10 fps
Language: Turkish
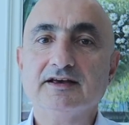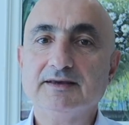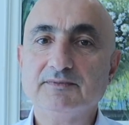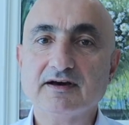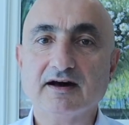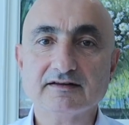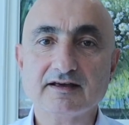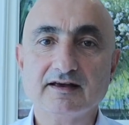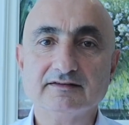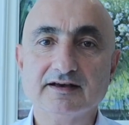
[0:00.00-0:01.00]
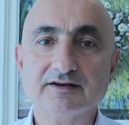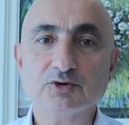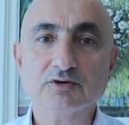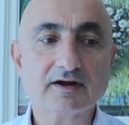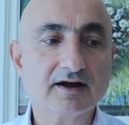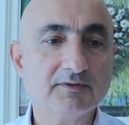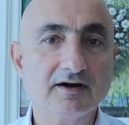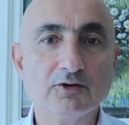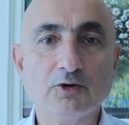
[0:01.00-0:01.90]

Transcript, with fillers: imkanını elde ediyorlar ama